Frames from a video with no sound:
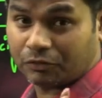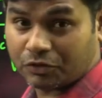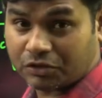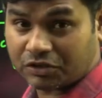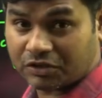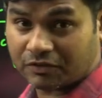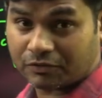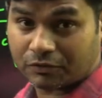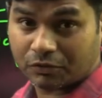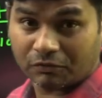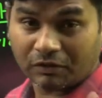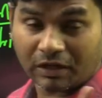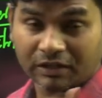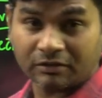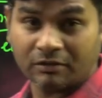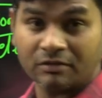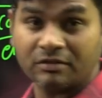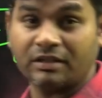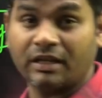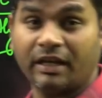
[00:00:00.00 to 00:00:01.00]
సృష్టిస్తూ
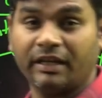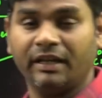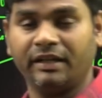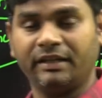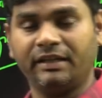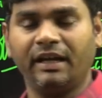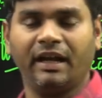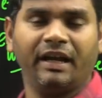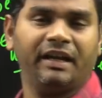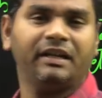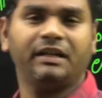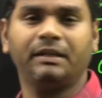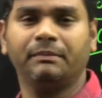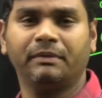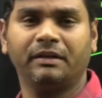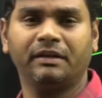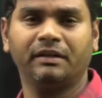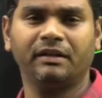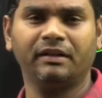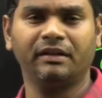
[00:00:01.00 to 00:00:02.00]
వార్తలు ఇచ్చిన ఐఐటి ఐఐటి
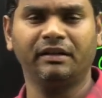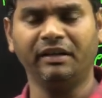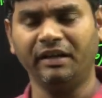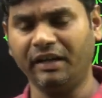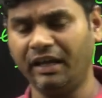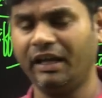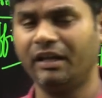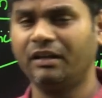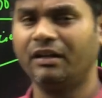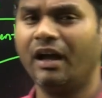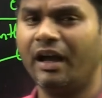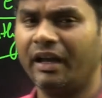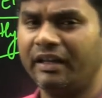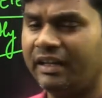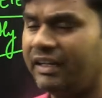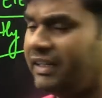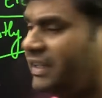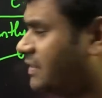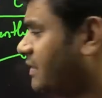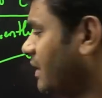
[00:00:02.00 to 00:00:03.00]
మండి నేరుగా
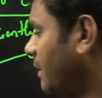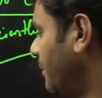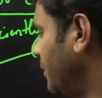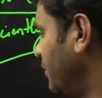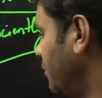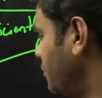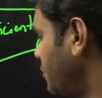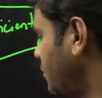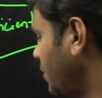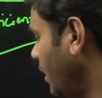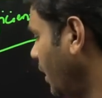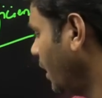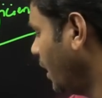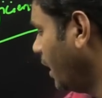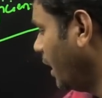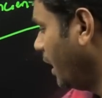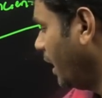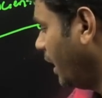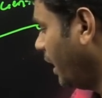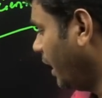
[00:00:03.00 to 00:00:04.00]
ఐఐటి సంబంధించి
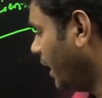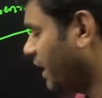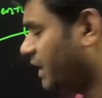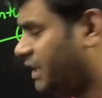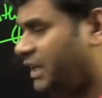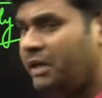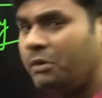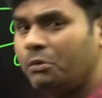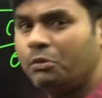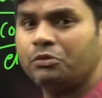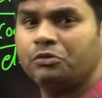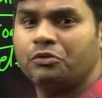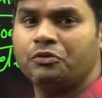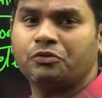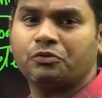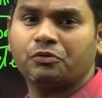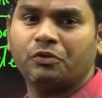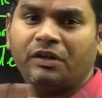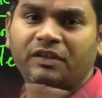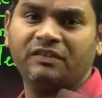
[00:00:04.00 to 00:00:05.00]
హెడ్డింగ్
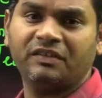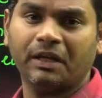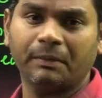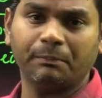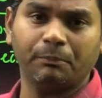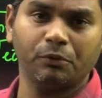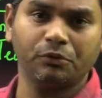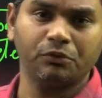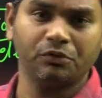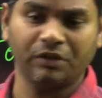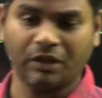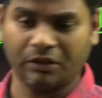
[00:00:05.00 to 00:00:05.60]
గుర్తుంచుకోండి సరిపోతుంది